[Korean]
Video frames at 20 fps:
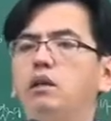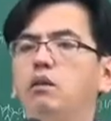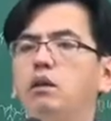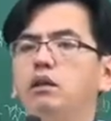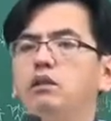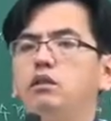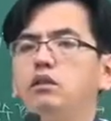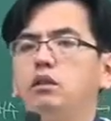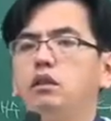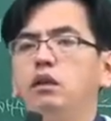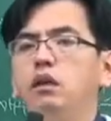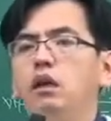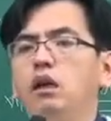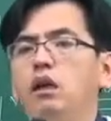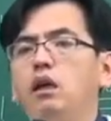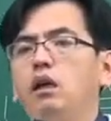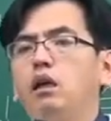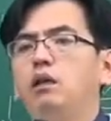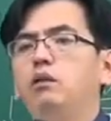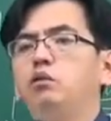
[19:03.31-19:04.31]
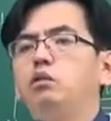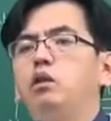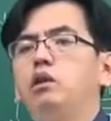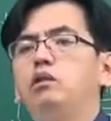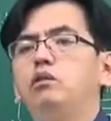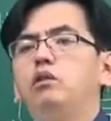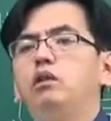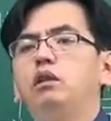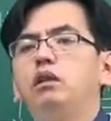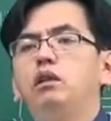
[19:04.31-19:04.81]
나와 있죠. 그럼
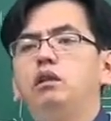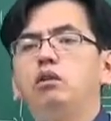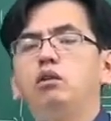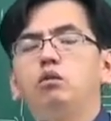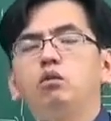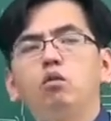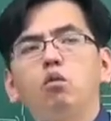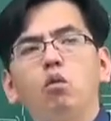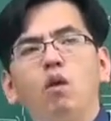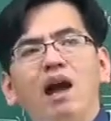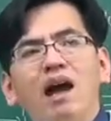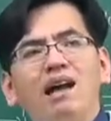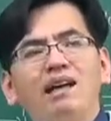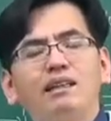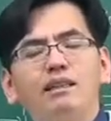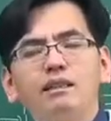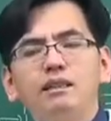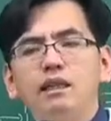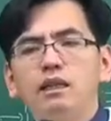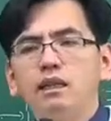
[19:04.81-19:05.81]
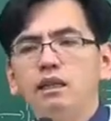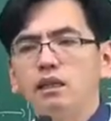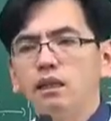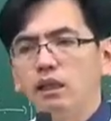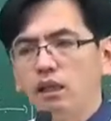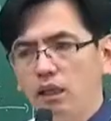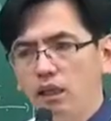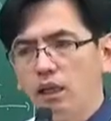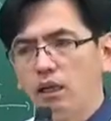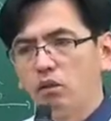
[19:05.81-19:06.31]
최소한 이
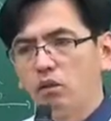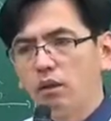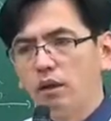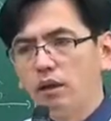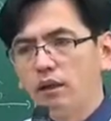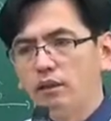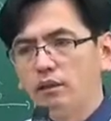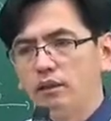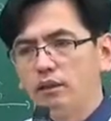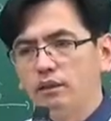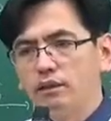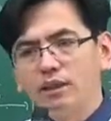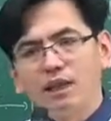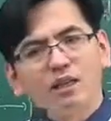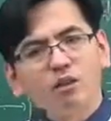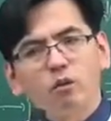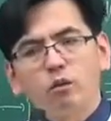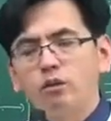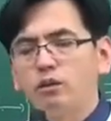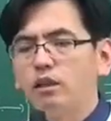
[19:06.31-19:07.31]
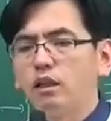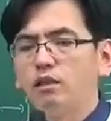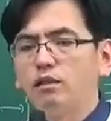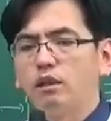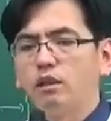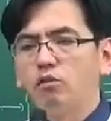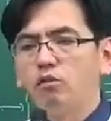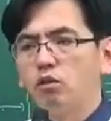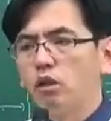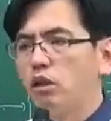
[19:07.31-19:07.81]
교통광장이라고 하는 것은 자동차
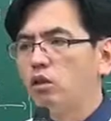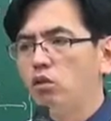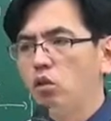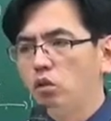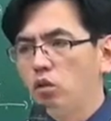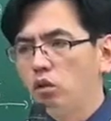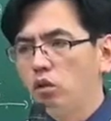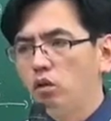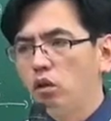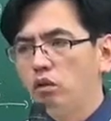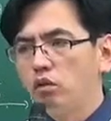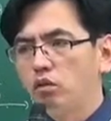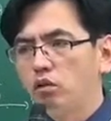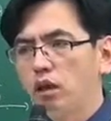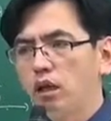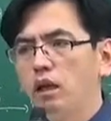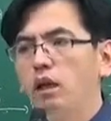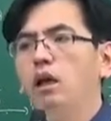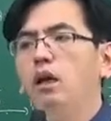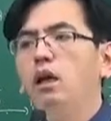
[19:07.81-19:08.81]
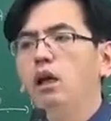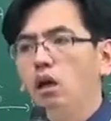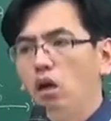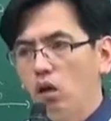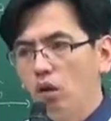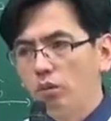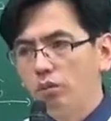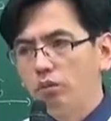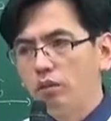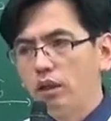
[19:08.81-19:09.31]
정류장의 종류는 될 수가
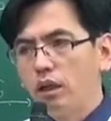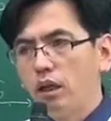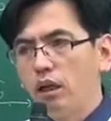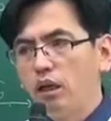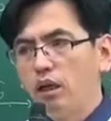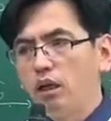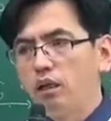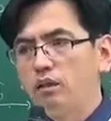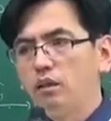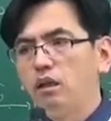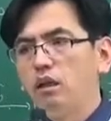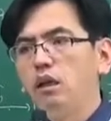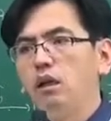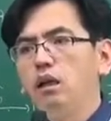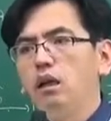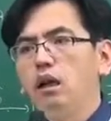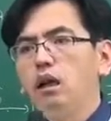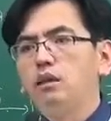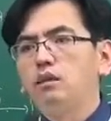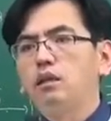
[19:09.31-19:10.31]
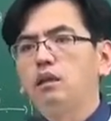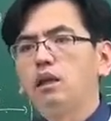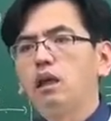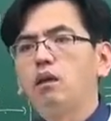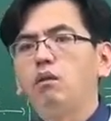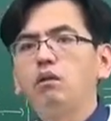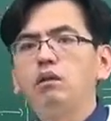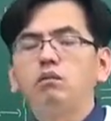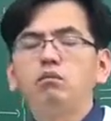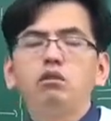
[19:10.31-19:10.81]
없다. 해서 항상
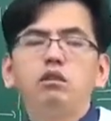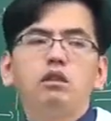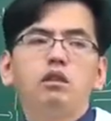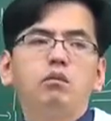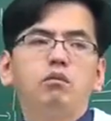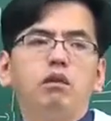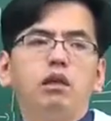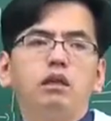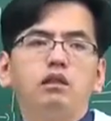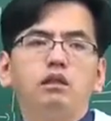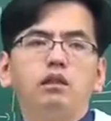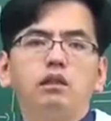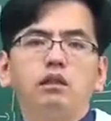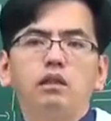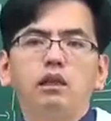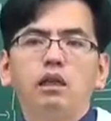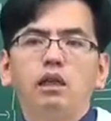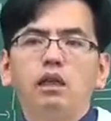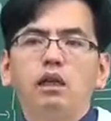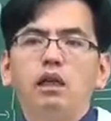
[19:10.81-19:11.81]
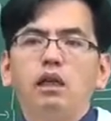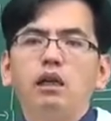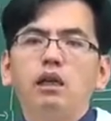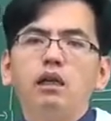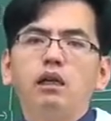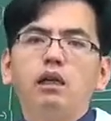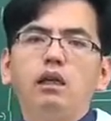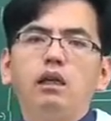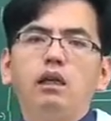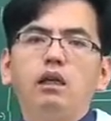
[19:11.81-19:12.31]
객관식 문제 접근하실 때
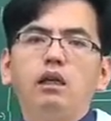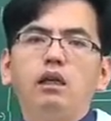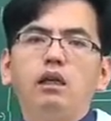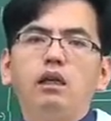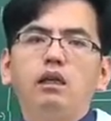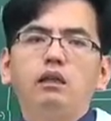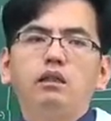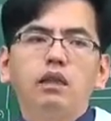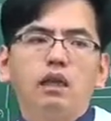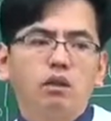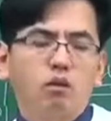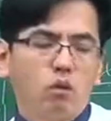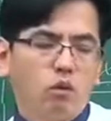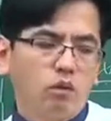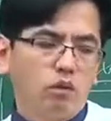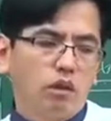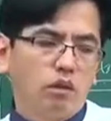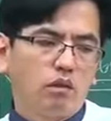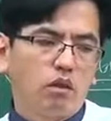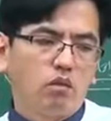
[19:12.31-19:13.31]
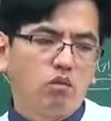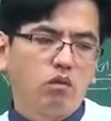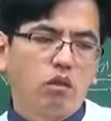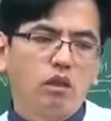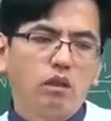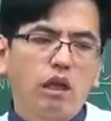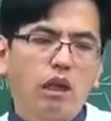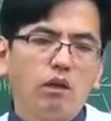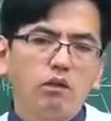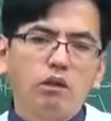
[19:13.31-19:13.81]
이 자동차
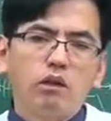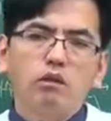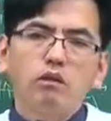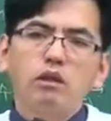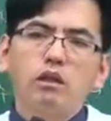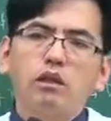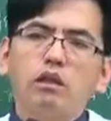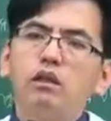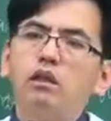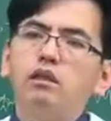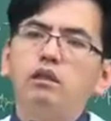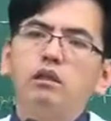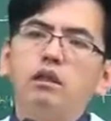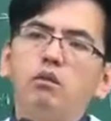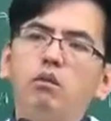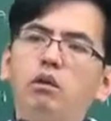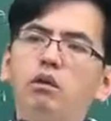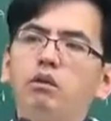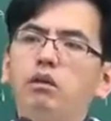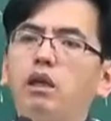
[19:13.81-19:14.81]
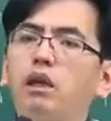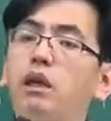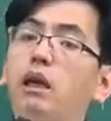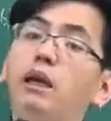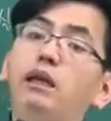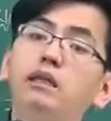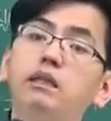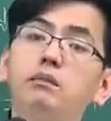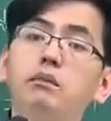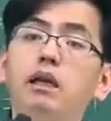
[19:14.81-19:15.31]
정류장이 나왔다고 해서 그걸 처음 외우는 게
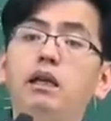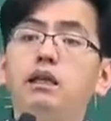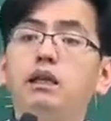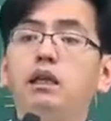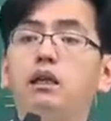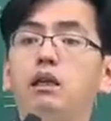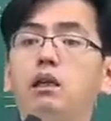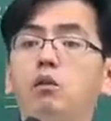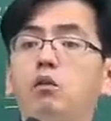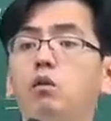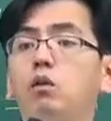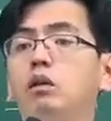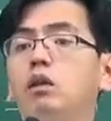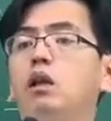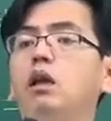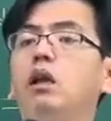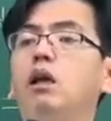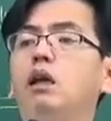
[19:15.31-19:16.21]
핵심이 아니라 결국은